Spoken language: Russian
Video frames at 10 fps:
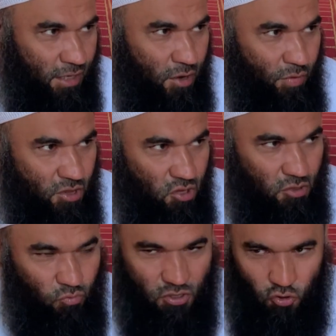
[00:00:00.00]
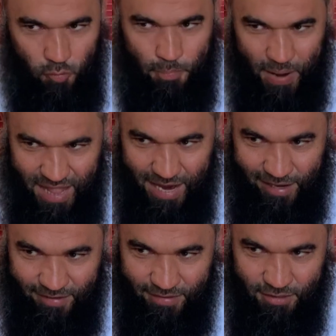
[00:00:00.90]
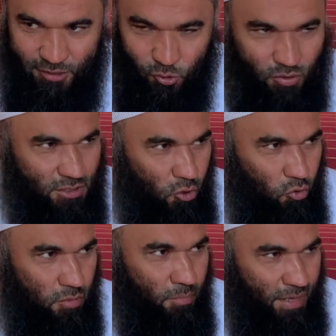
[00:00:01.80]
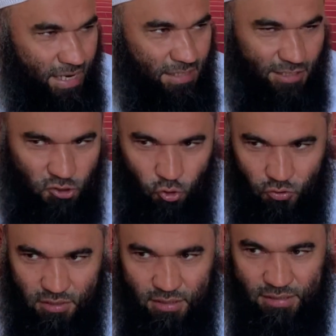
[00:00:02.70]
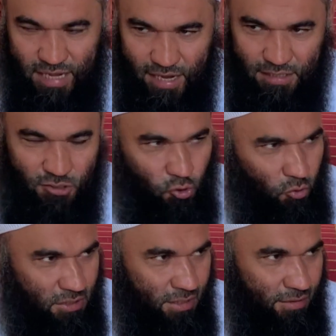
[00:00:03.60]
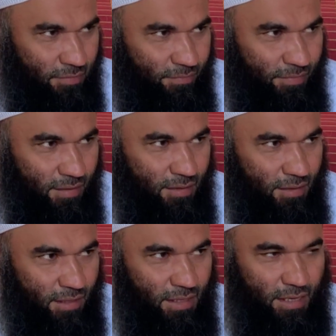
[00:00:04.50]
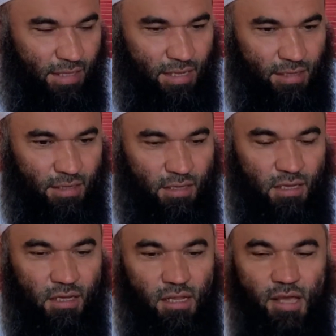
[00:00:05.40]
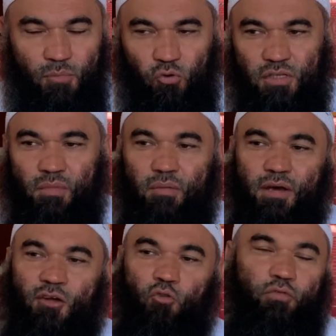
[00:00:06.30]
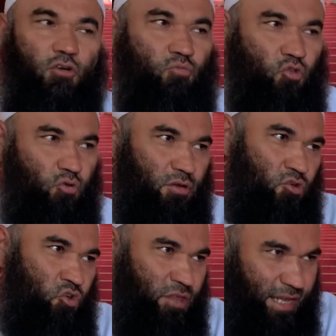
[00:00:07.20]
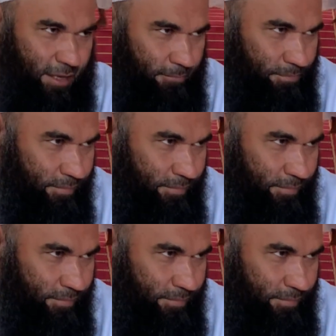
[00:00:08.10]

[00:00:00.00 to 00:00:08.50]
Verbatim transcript: Хаваши это у тебя что? Поля. Туда заходят братья, сестры, дяди, тети и так далее. Либо у тебя баракулуфикум что? Жена,